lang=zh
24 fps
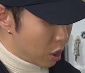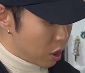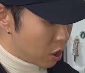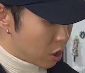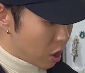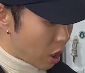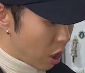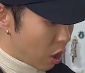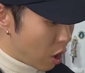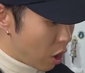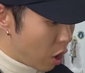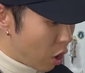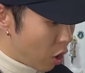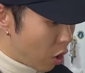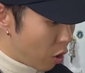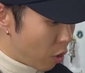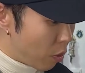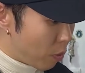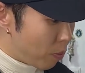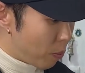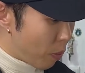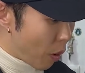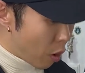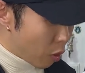然
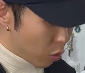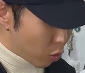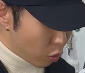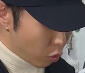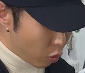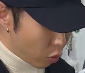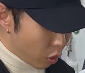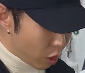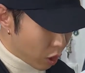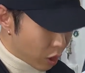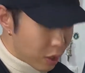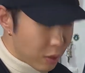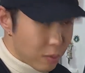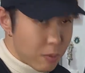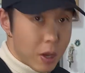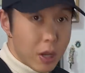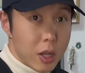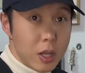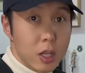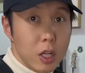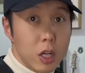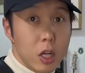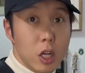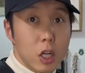后包括里
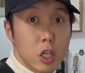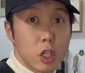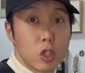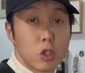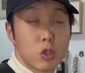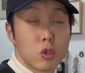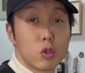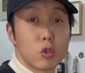面的